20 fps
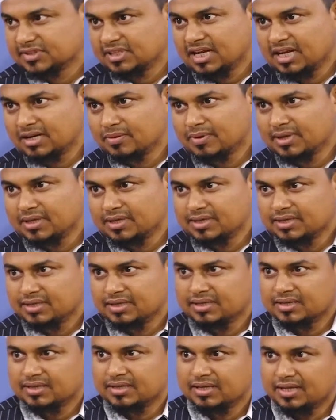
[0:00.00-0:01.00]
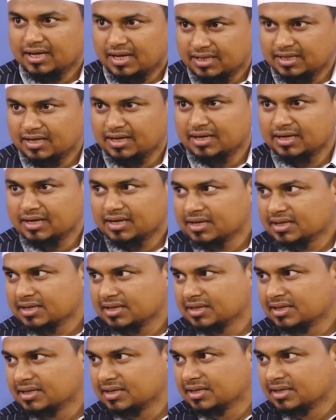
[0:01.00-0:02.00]
लाल भाई आधा घंटा
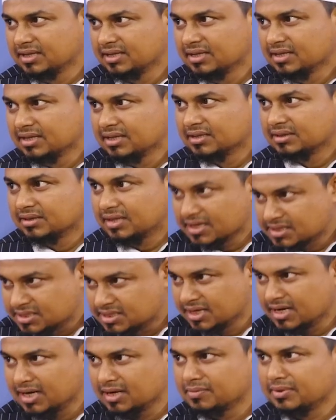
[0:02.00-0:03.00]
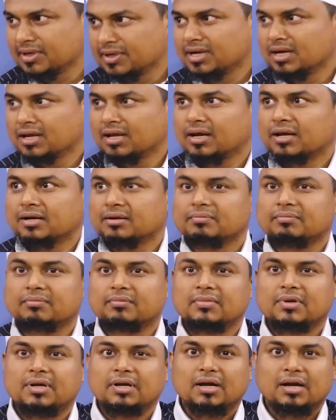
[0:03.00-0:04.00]
दस सेकंड भी नहीं लगा
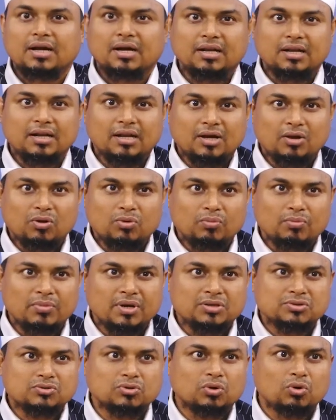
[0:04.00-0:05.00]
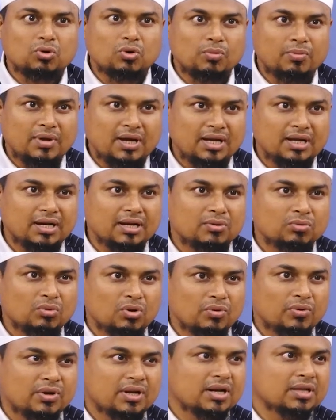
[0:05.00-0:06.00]
अल्लाह मरजुक हुमालन
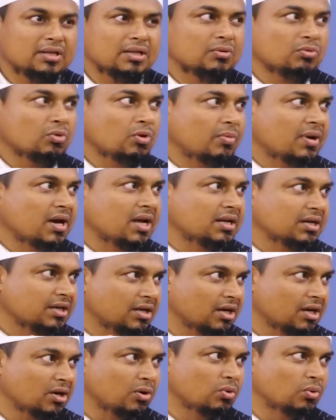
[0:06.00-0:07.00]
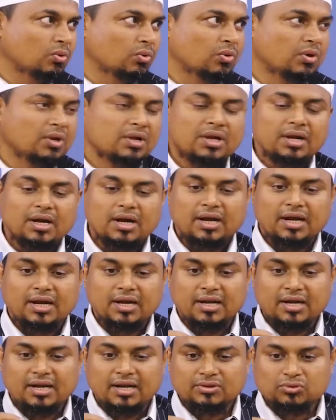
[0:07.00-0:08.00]
व वलदन व बारिक लहू
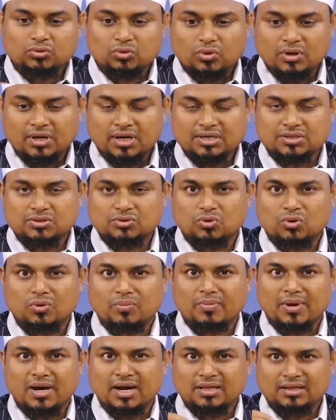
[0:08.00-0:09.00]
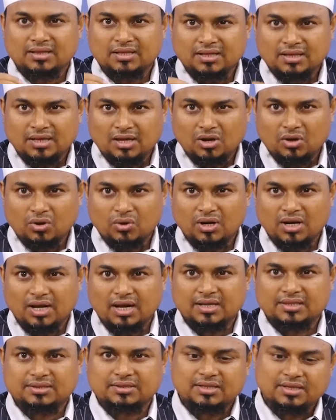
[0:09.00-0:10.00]
अल्लाह तू अनस को माल दे
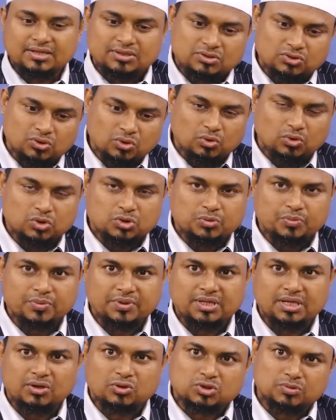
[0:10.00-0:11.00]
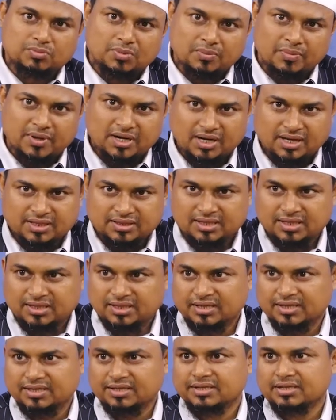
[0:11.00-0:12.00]
औलाद दे जो कुछ भी दे उसमें बरकत दे
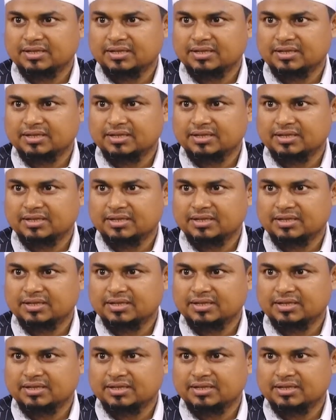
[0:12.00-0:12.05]
दे